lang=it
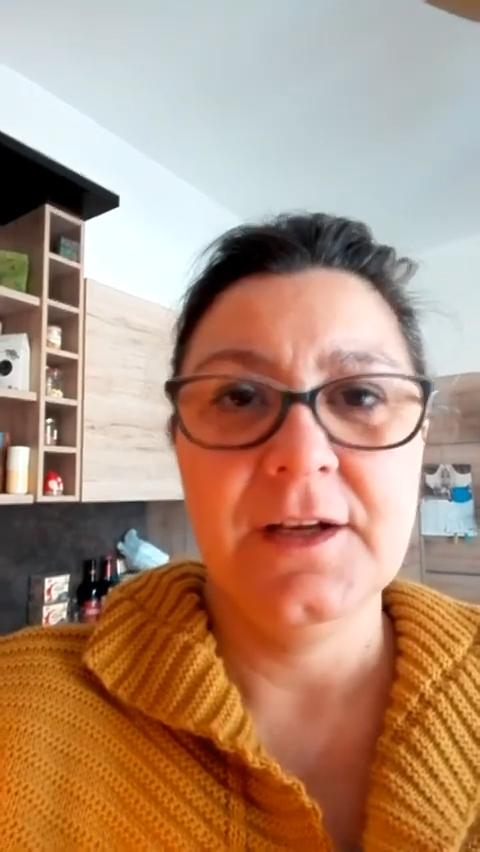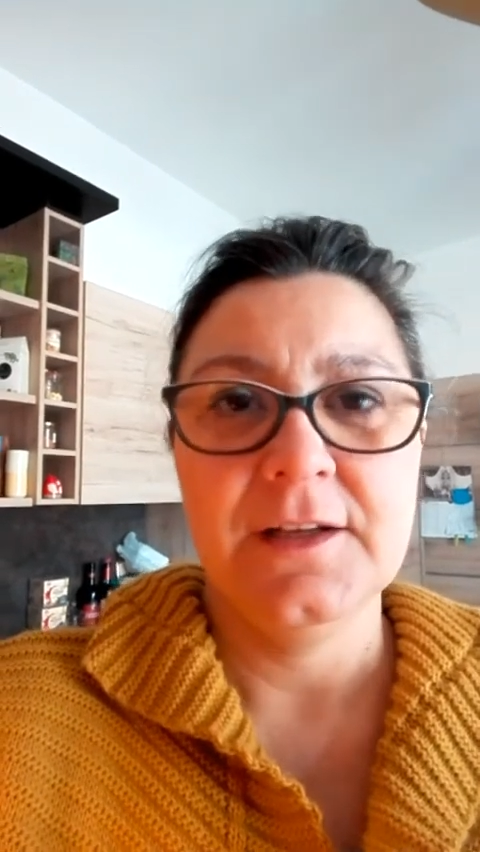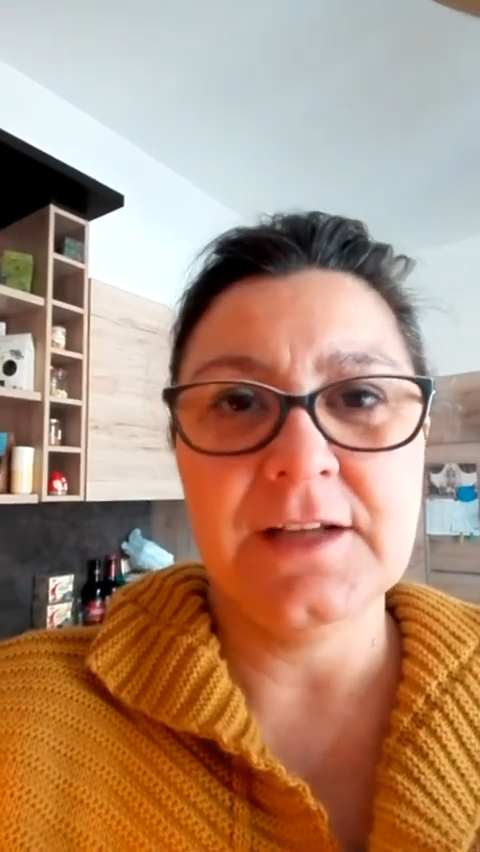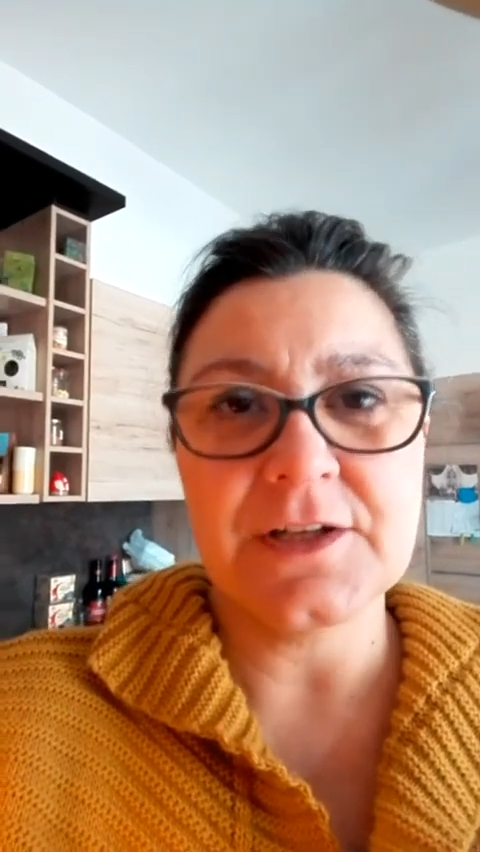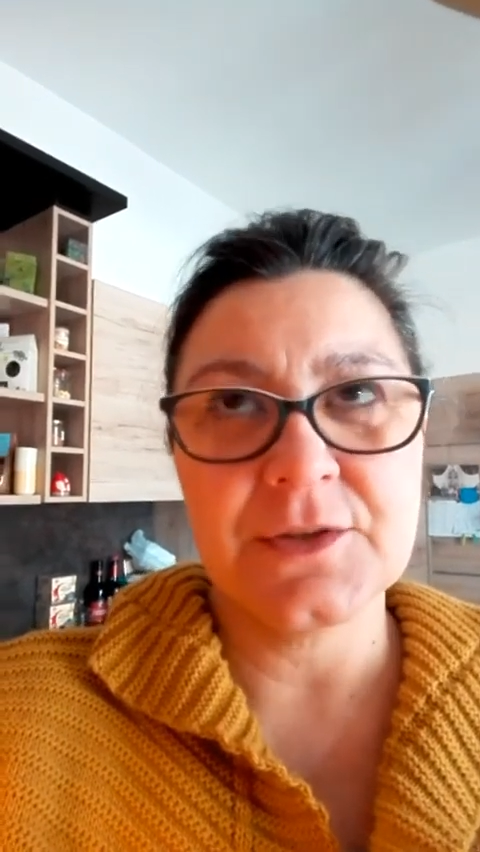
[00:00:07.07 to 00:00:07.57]

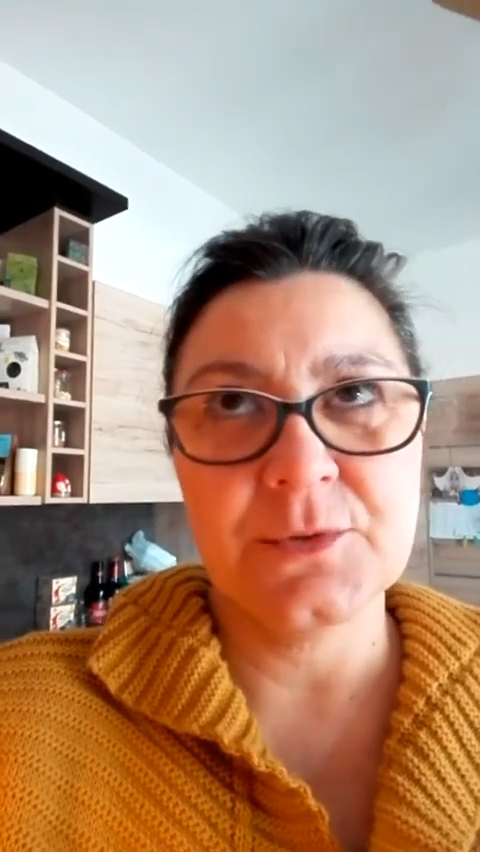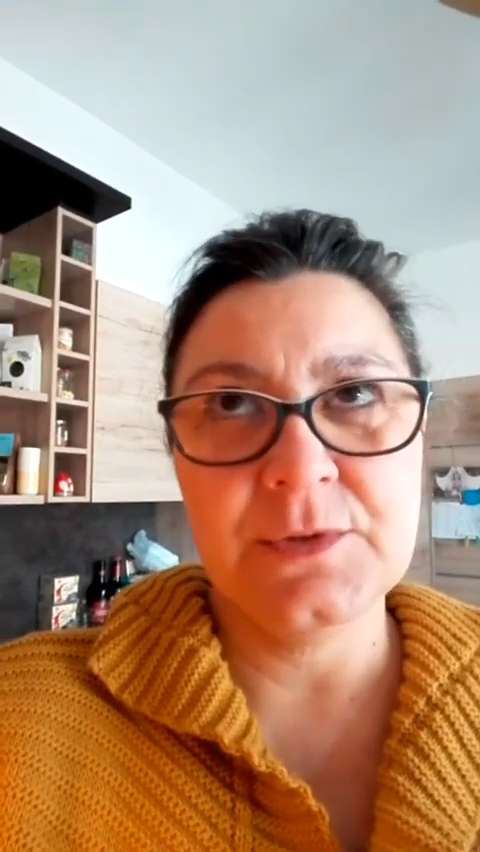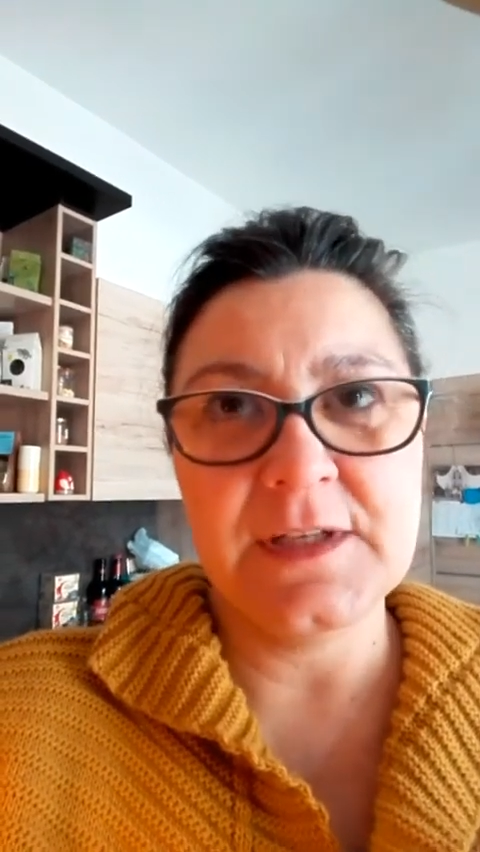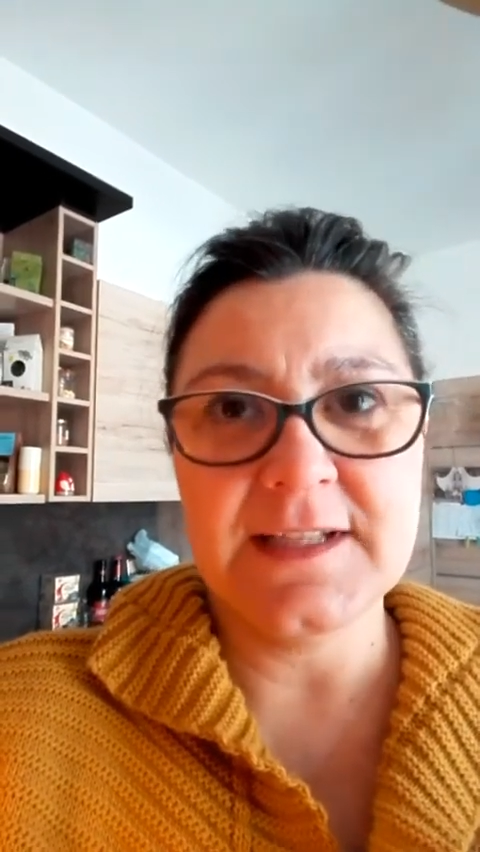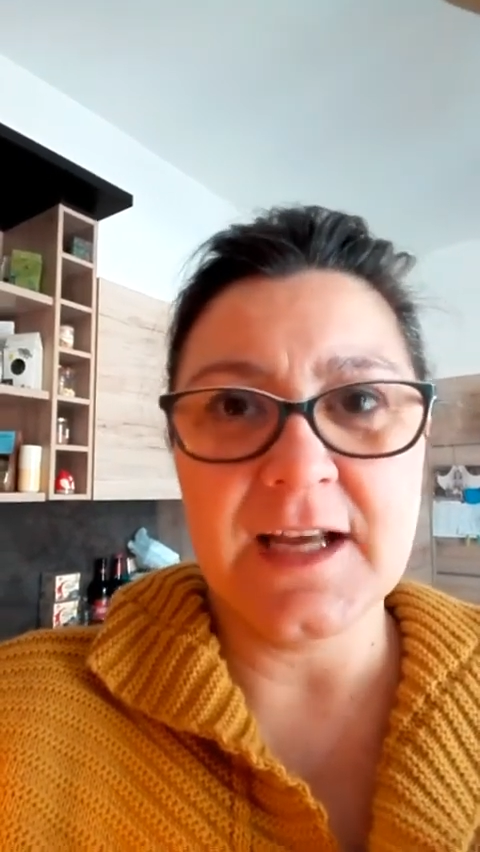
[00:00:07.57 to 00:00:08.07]
da
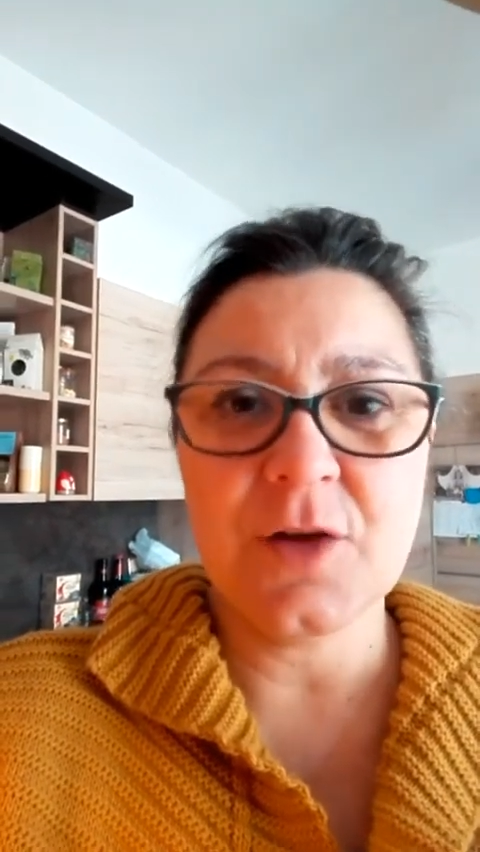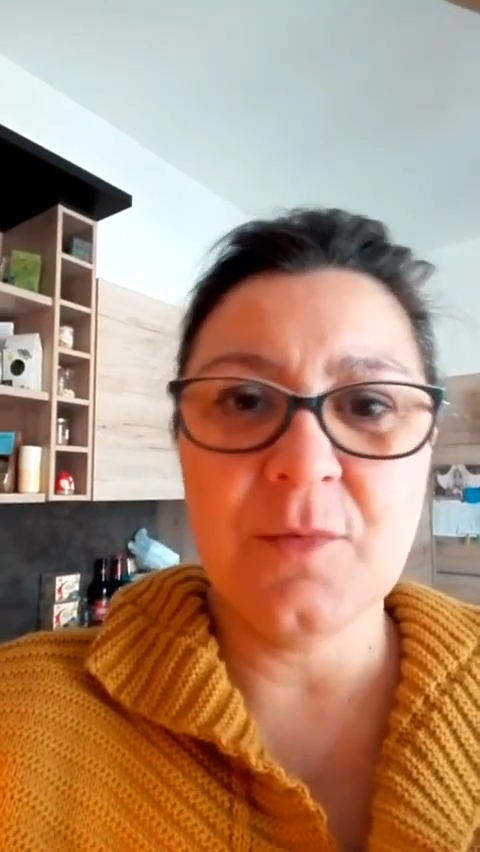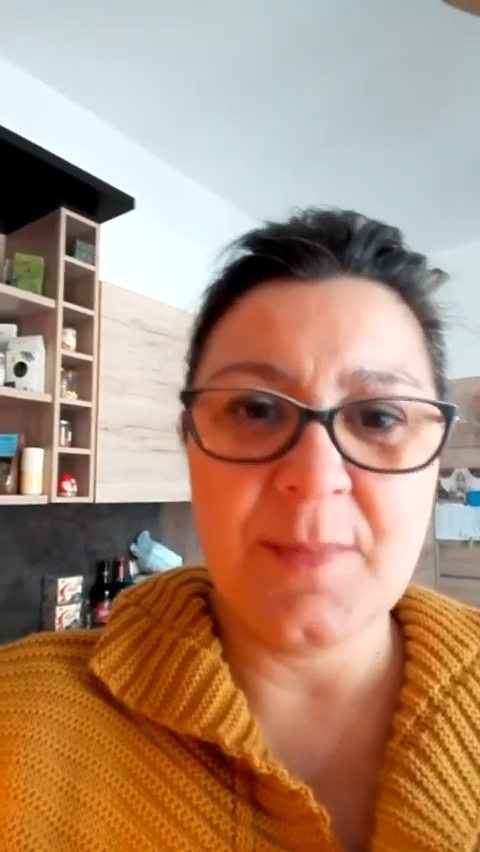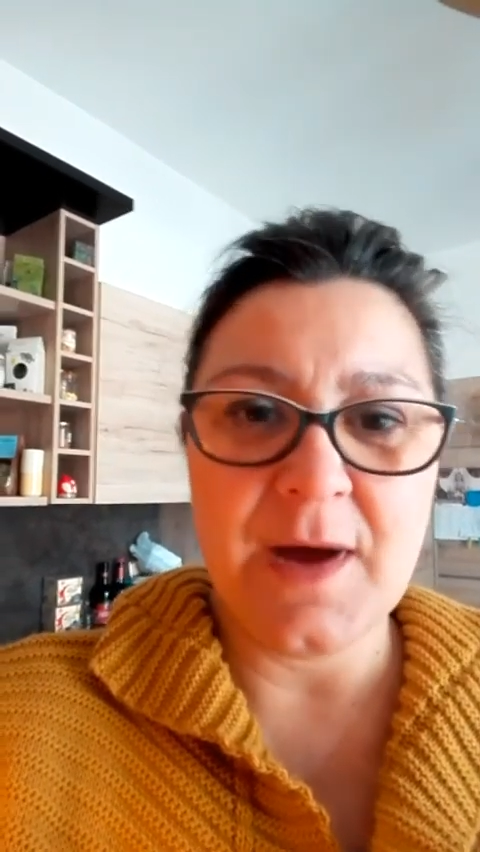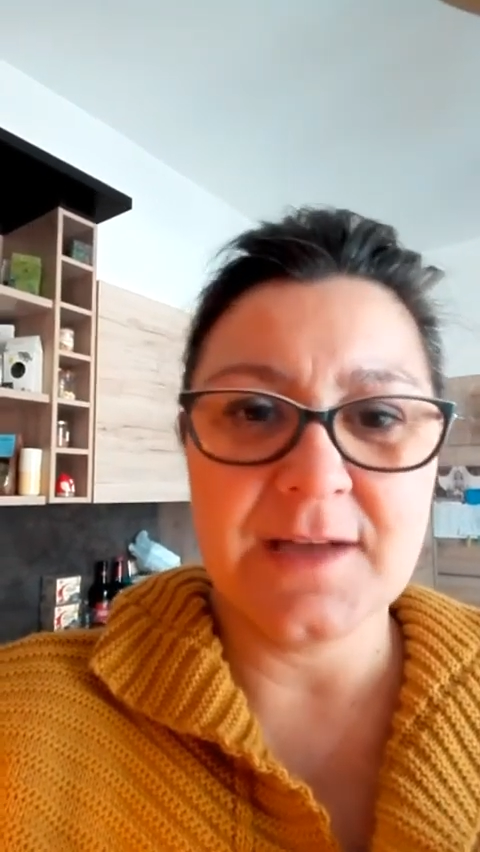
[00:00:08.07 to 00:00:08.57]
utilizzare
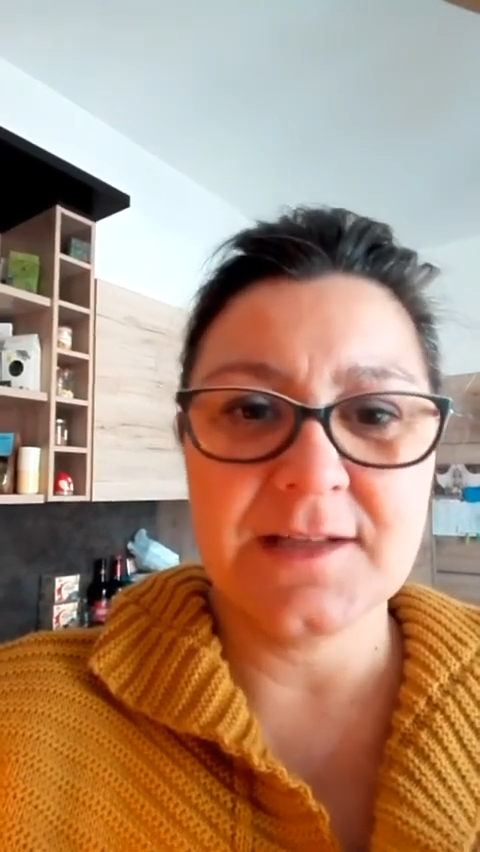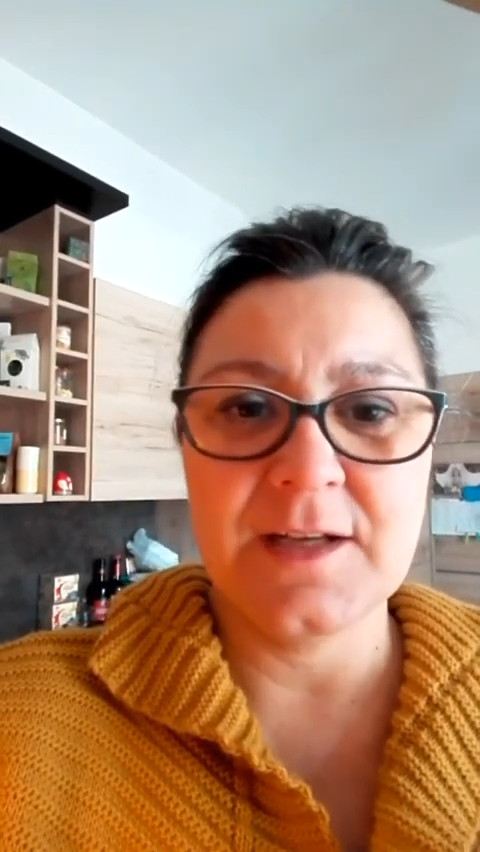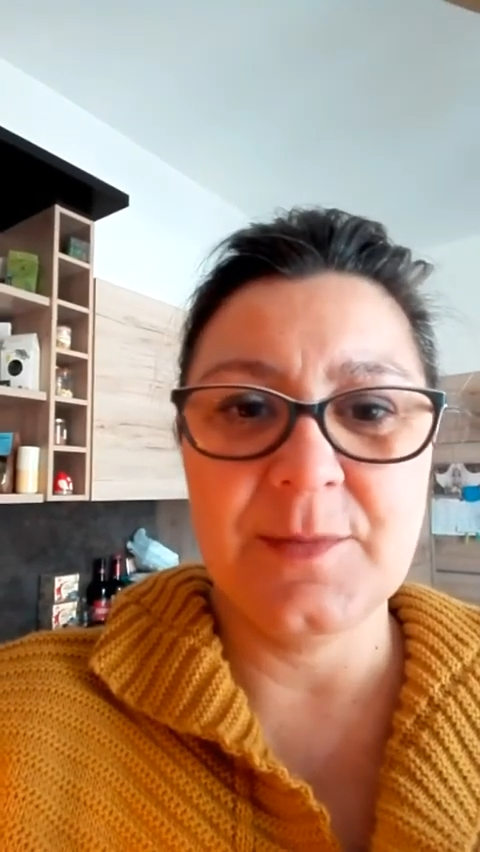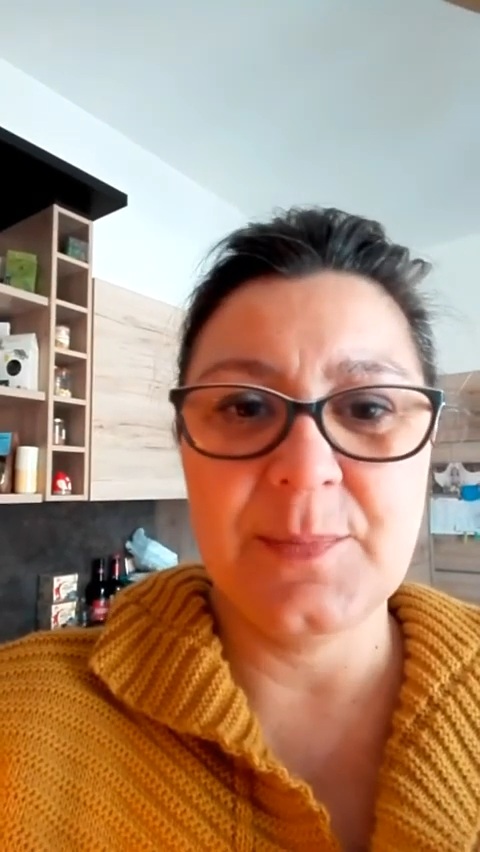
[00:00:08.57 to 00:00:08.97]
come base